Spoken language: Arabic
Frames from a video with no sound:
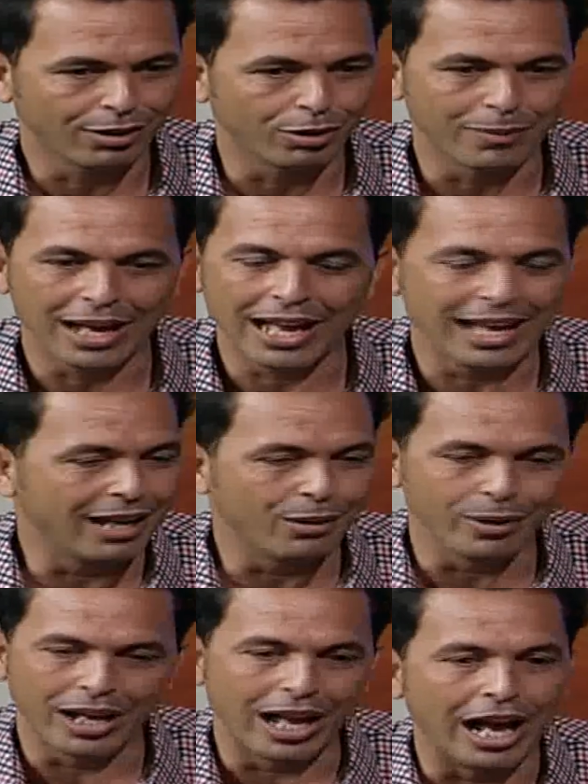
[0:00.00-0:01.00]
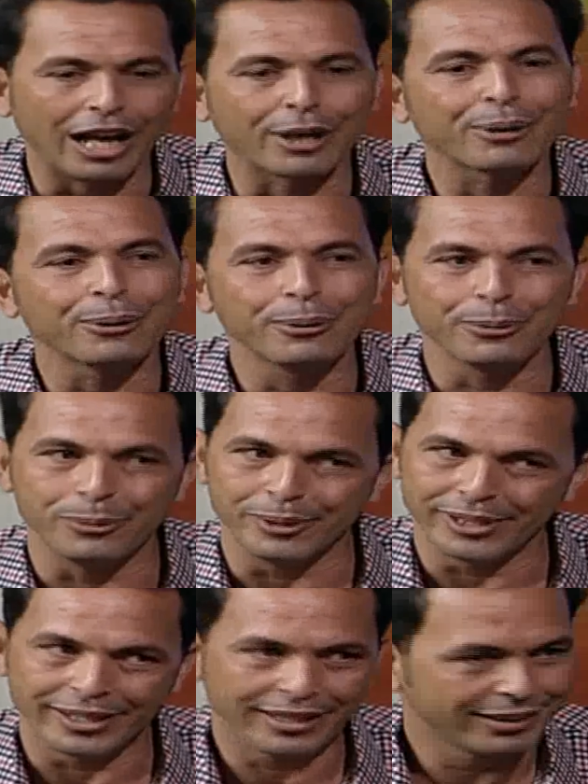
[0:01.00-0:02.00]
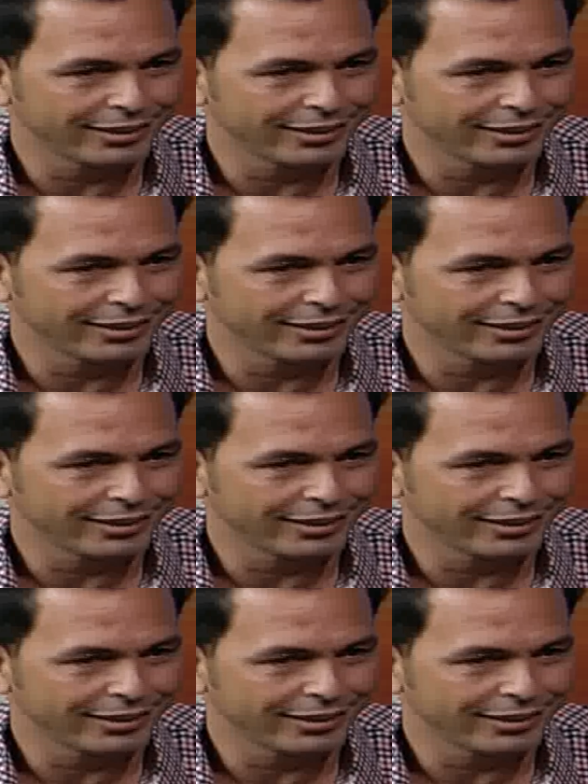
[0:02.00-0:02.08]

وماله يا اخويا